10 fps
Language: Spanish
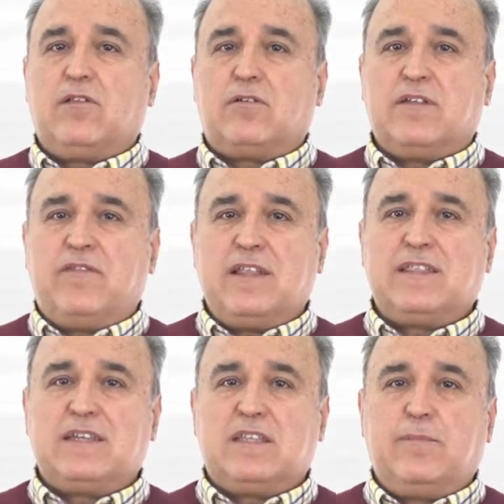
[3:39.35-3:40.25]
los
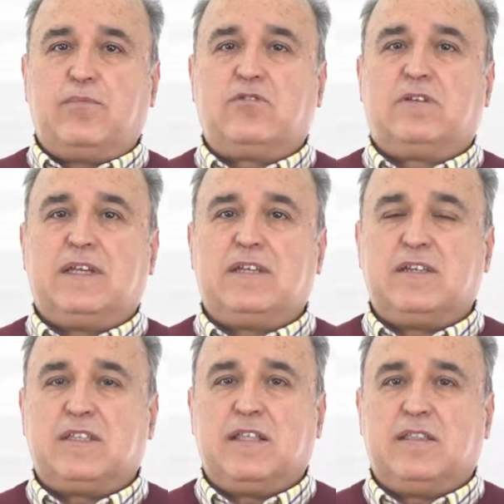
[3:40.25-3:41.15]
diferentes tipos
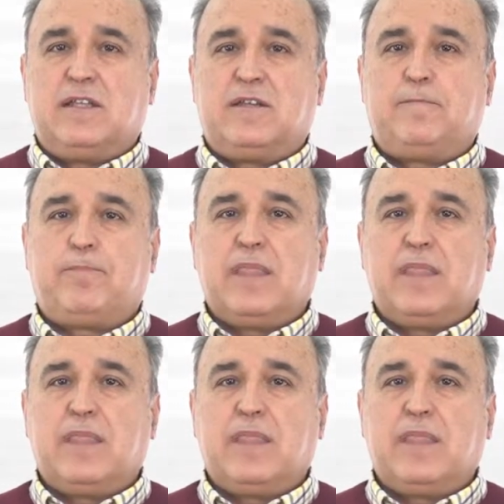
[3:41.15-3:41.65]
existentes.